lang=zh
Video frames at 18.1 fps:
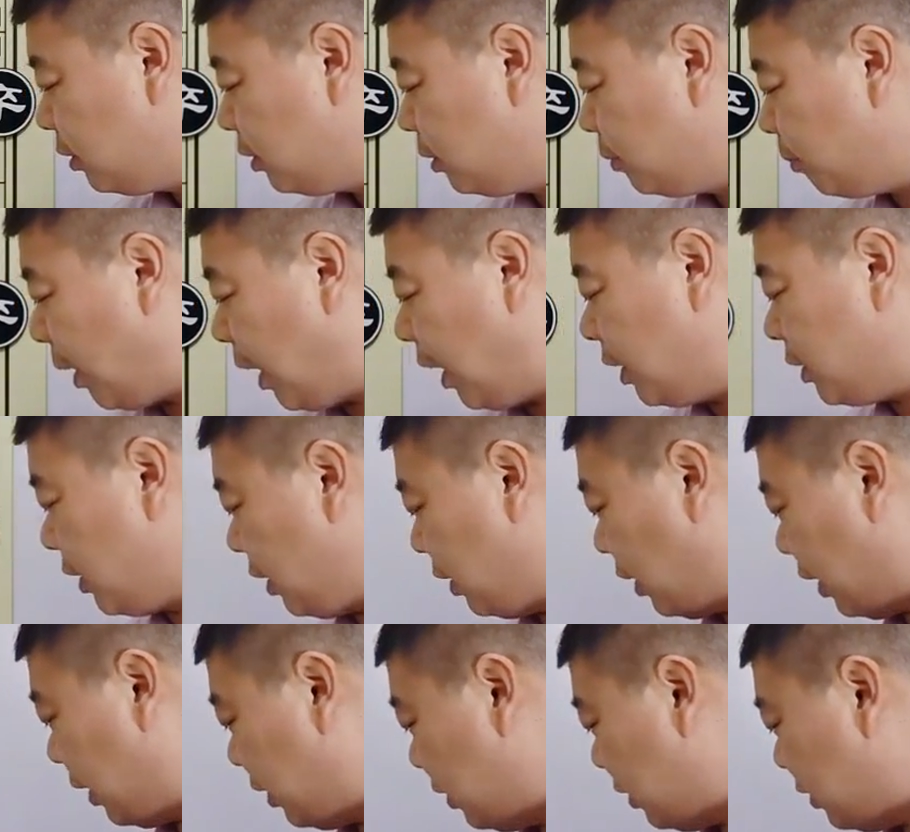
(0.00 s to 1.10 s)
爬上
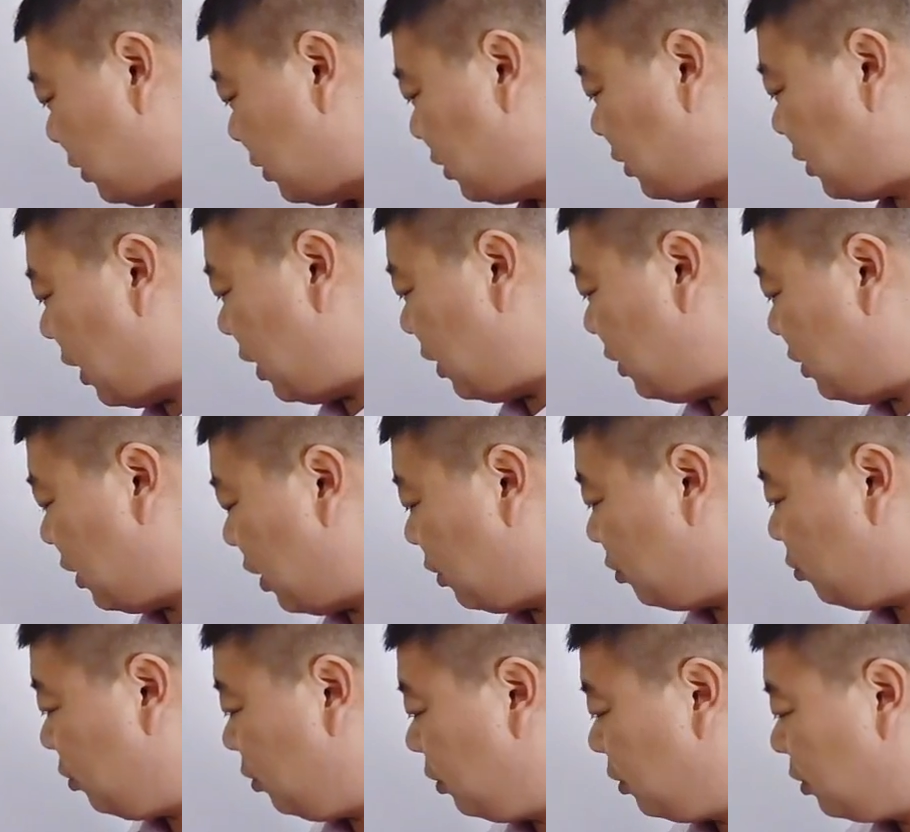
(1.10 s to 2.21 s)
来再将
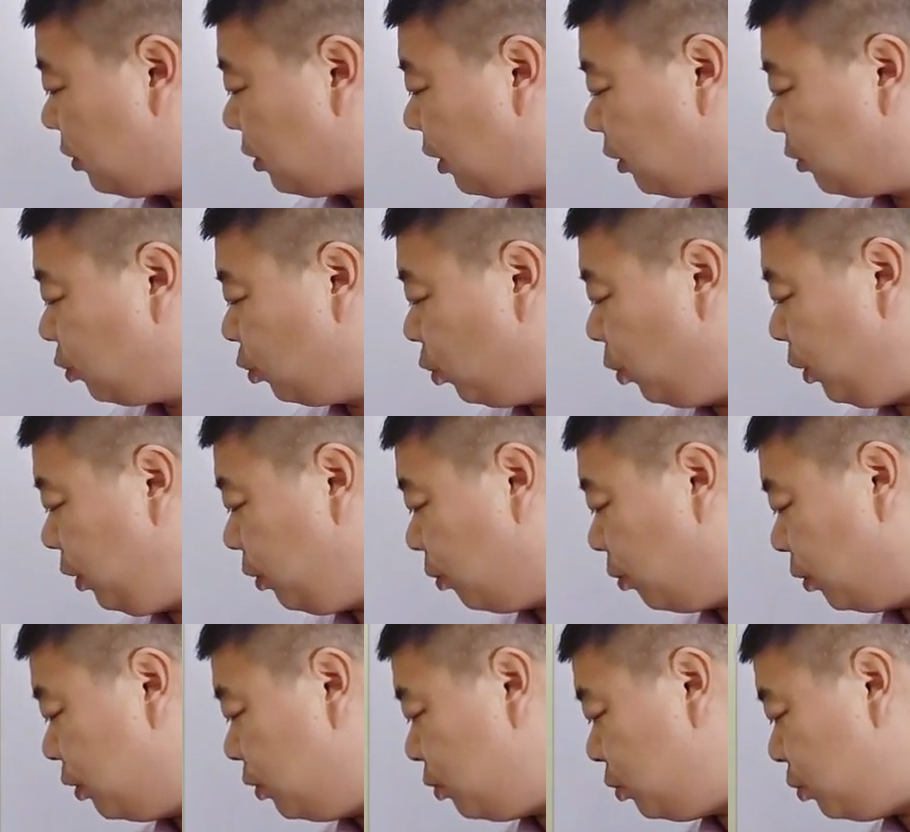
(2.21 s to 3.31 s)
军，他退
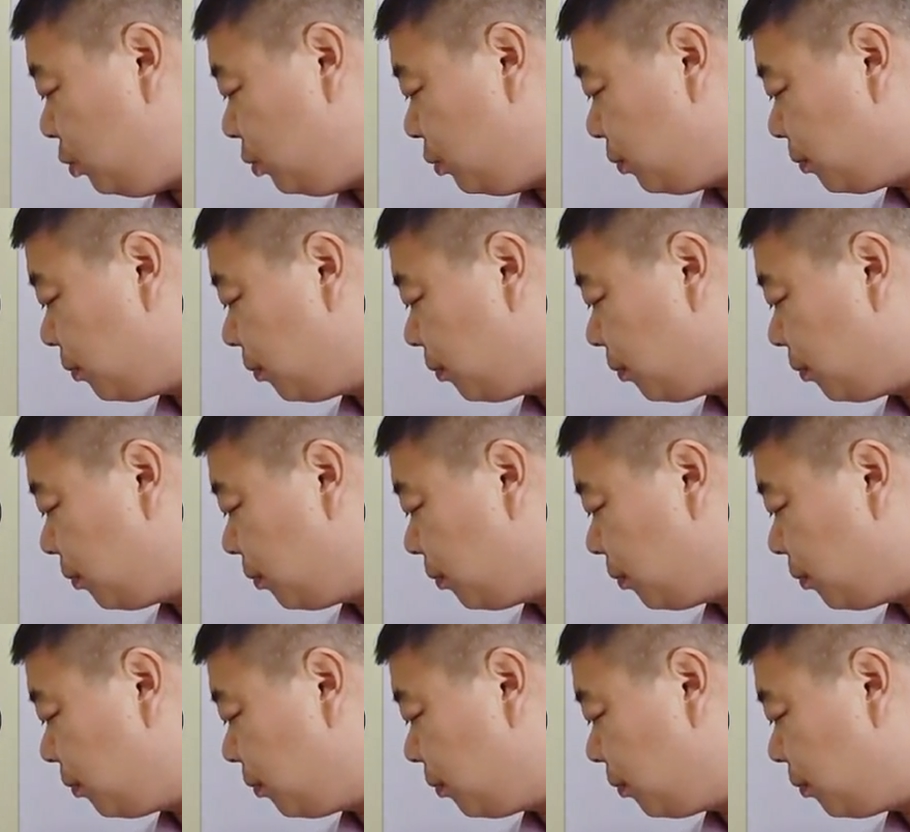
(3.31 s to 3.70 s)
回去。